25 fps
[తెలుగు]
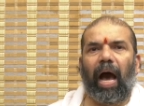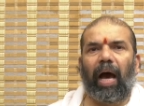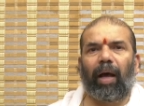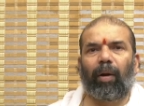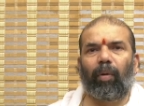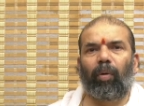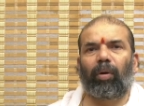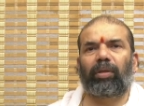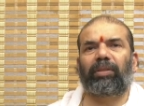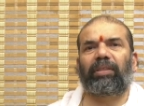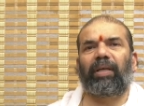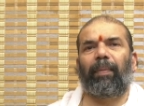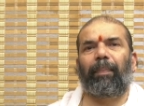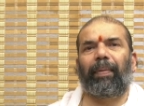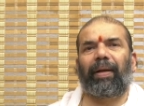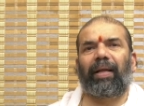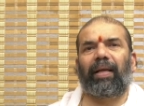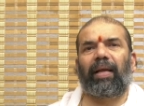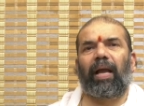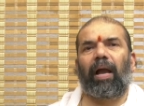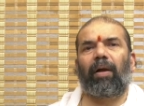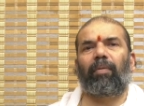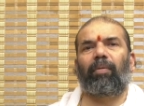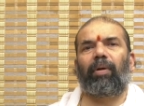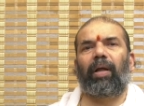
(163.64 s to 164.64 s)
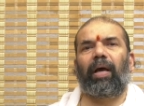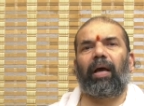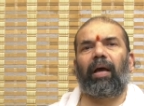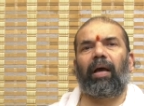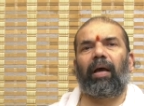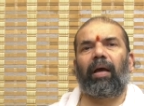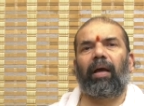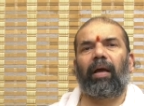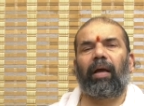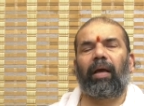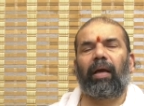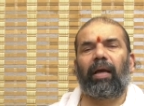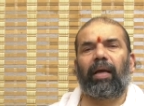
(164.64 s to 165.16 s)
ఆరోగ్యపరంగా కూడా
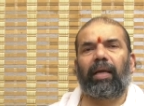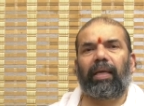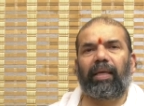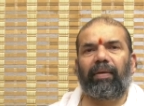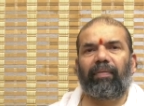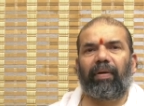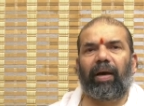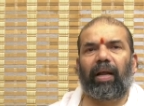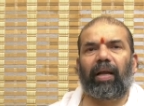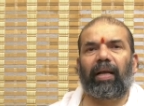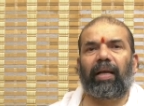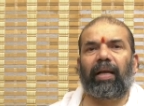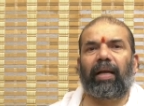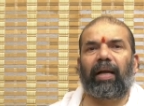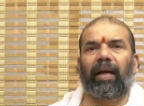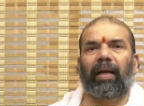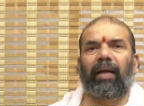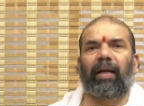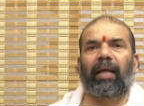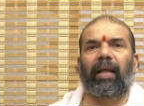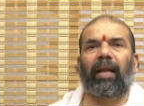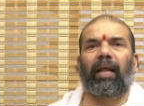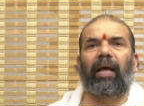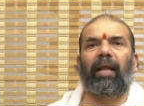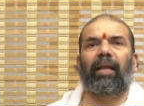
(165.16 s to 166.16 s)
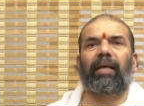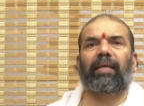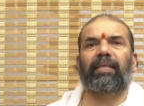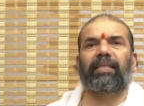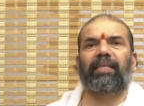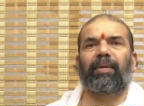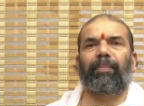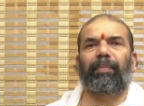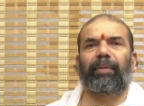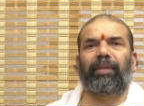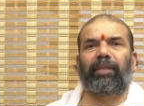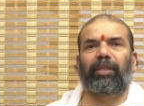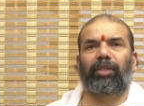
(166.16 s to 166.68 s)
ఈ వారం కండరాలకు
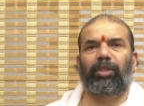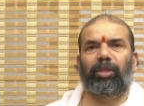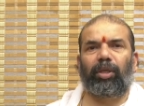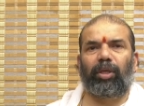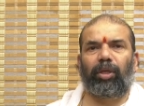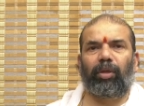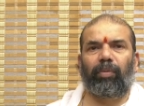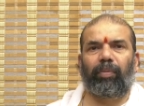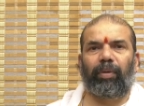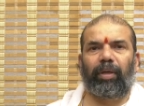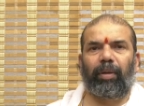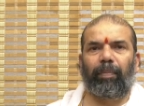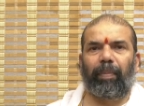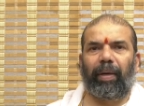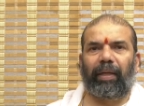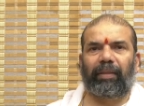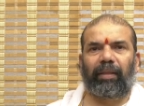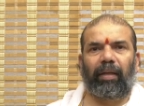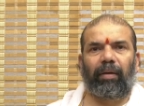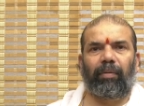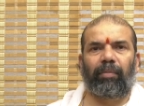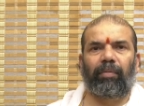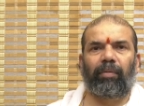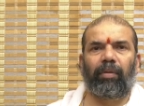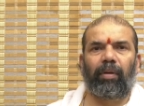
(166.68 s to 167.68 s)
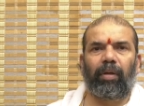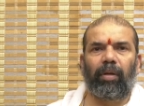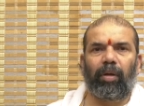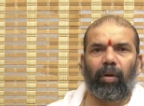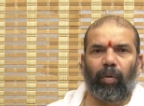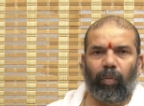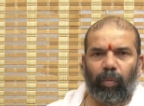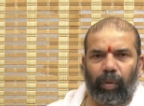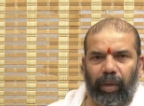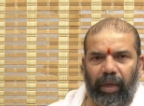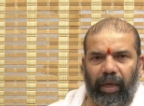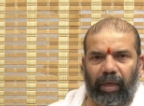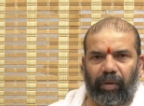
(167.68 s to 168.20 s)
సంబంధించినటువంటి బాధలు
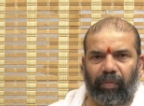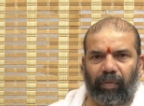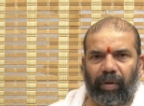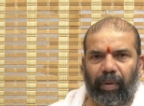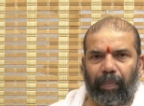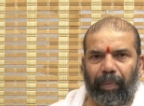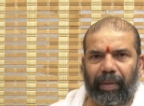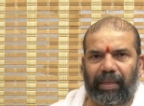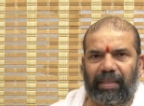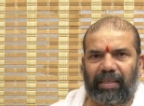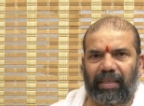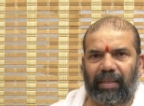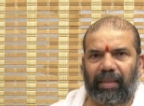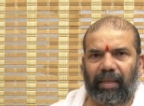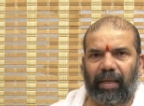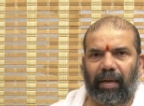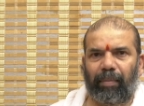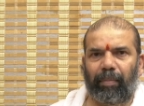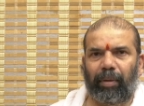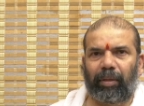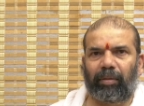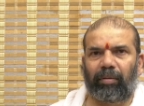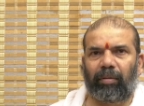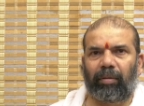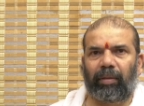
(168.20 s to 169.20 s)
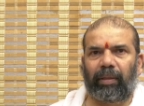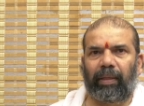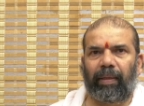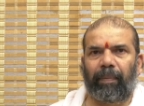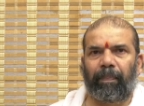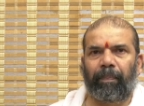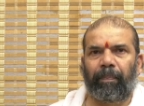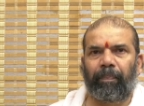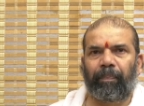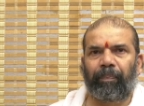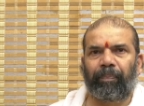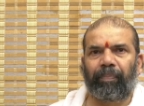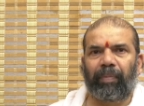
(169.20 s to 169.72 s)
ఉండేటువంటి పరిస్థితి కనబడుతోంది
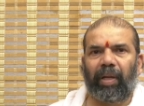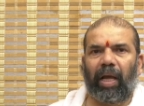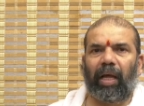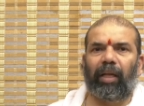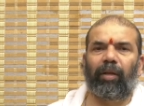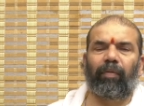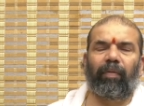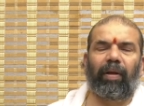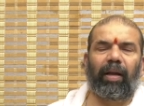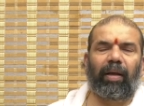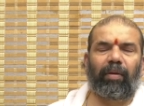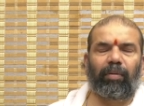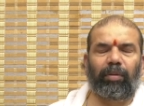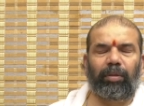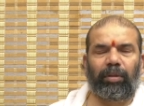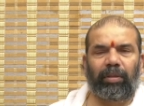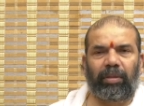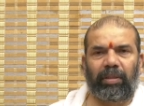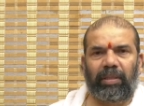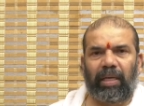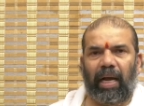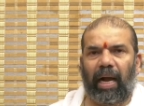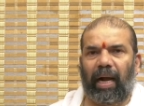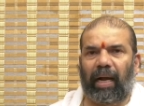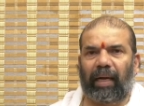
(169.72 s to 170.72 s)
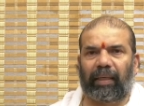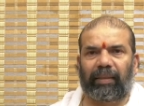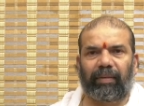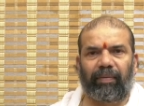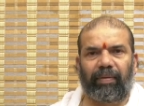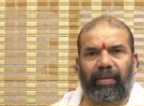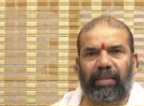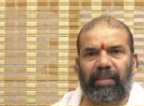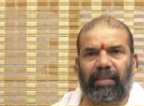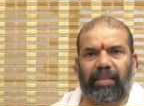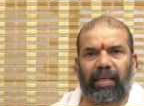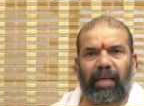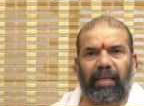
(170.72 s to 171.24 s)
అందువల్ల కొంచెం జాగ్రత్త
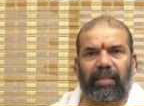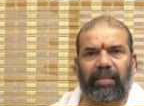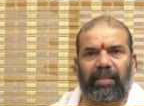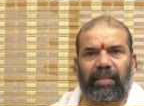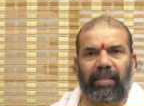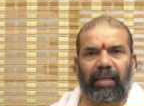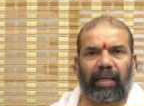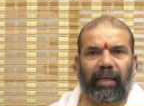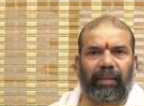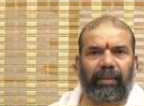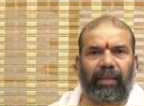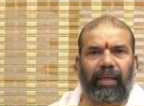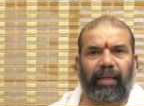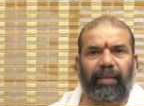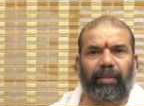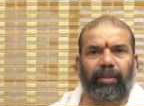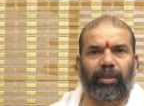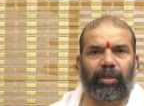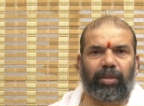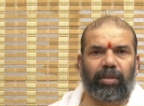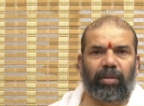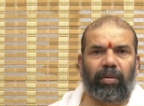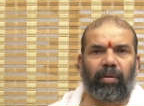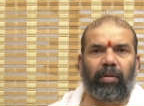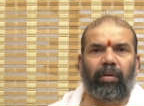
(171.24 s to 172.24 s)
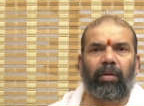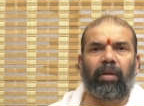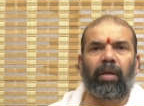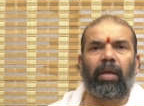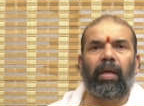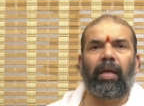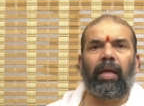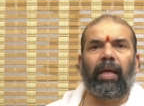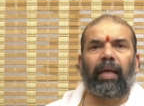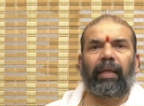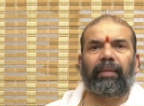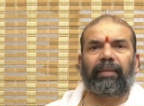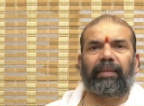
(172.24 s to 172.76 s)
వహించాల్సిందిగా తెలియజేస్తూ
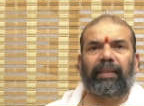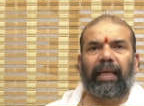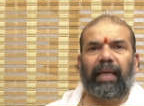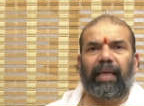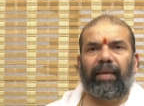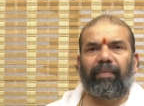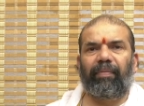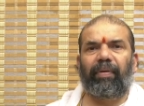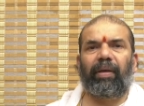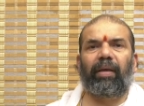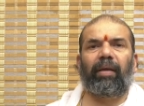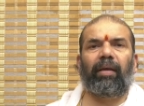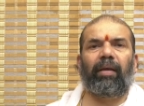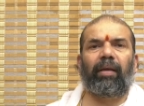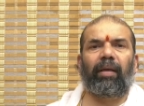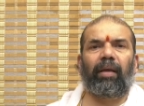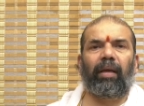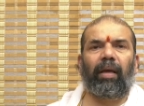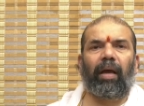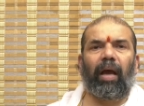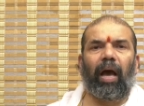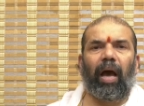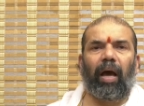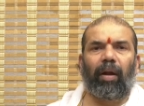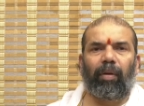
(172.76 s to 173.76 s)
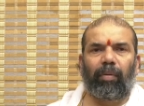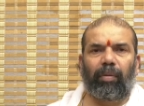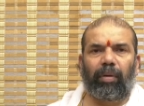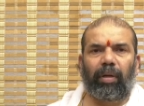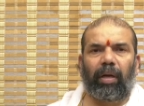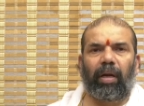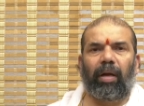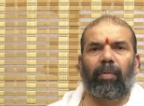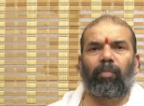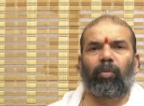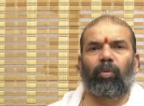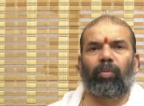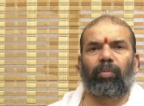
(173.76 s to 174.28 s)
దైవీ
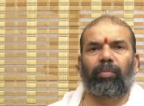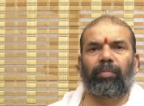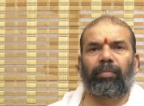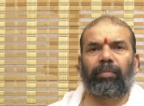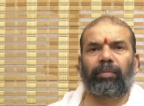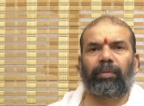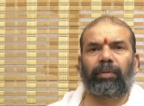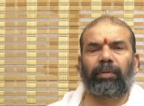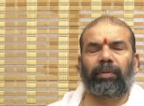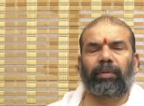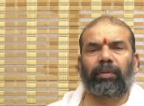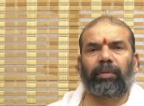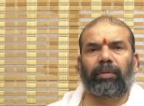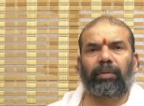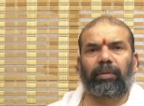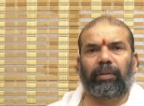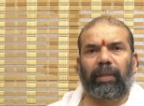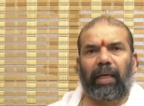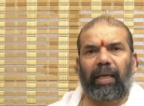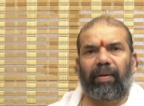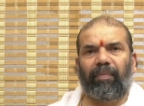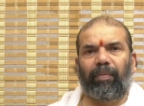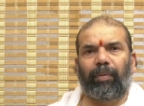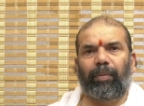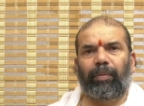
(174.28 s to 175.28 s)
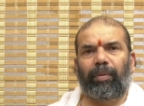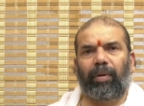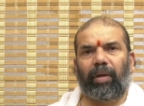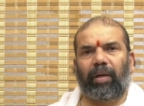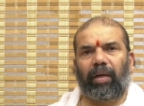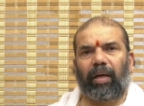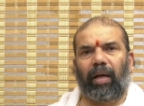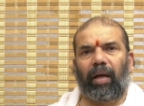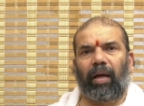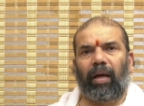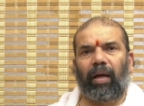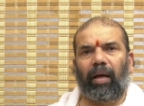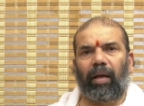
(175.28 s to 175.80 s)
అనుగ్రహము దైవం
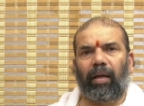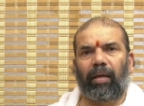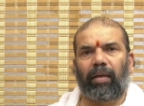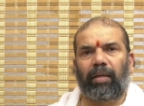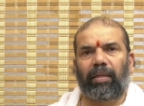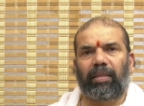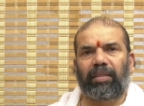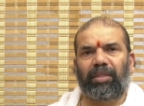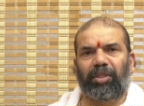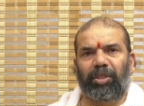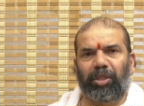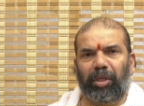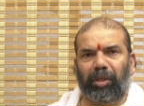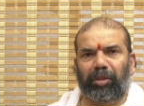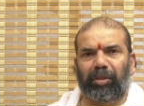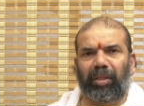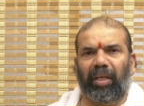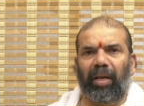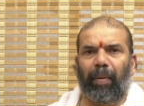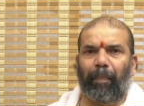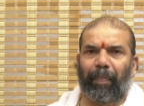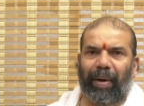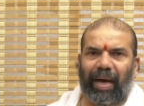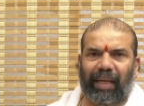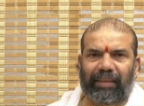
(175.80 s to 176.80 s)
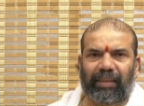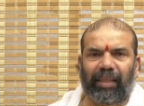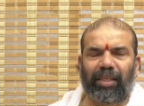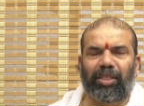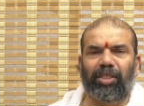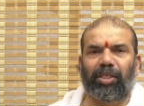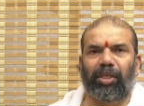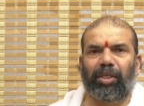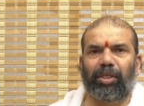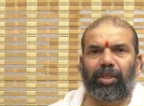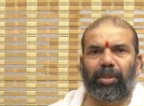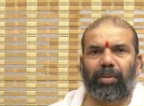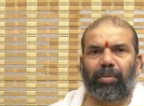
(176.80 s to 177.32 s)
యొక్క శక్తిని పాతం
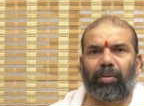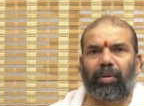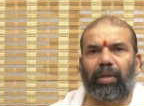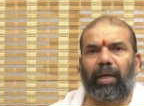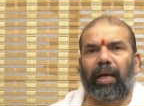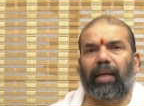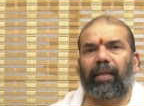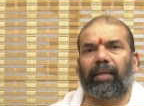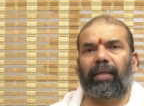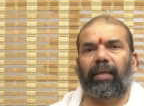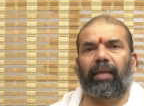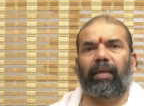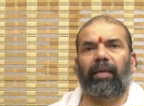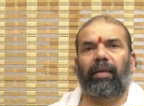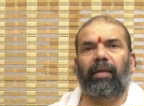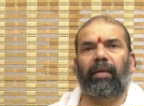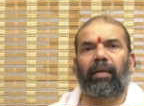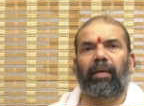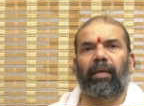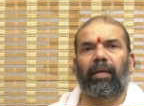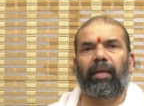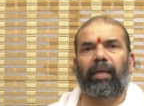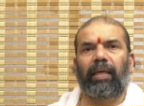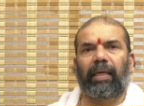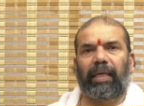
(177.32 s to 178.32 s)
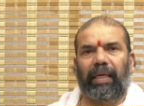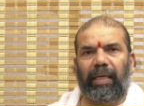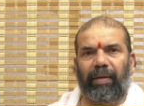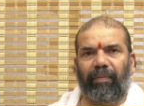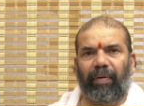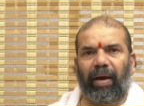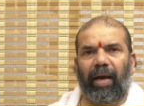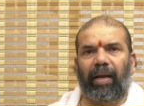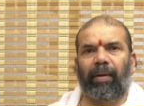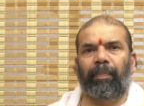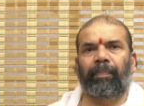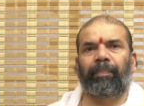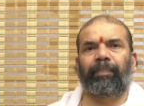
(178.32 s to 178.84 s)
చేసుకోవటానికి ఈ
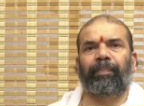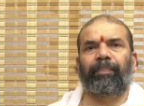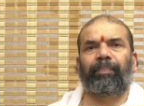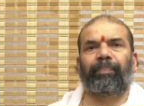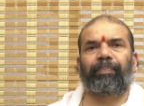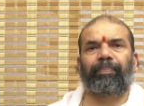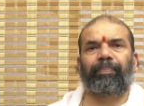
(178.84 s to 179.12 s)
వారం